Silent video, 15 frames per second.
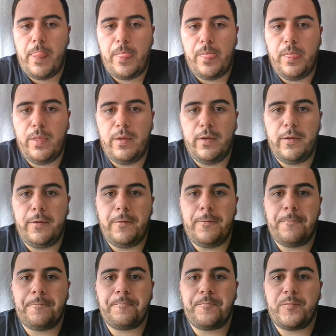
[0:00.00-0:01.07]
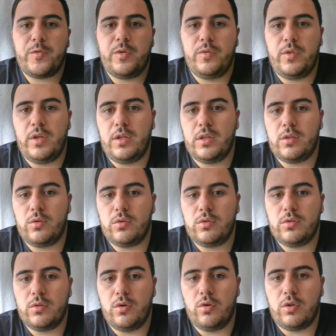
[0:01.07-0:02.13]
de, estos
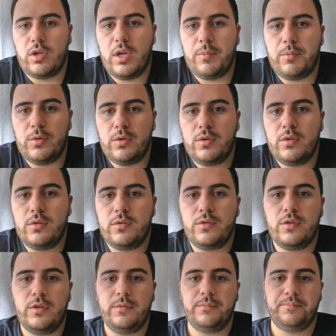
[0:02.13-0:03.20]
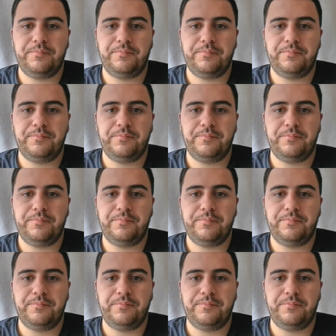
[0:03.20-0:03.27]
objetos, ¿sí?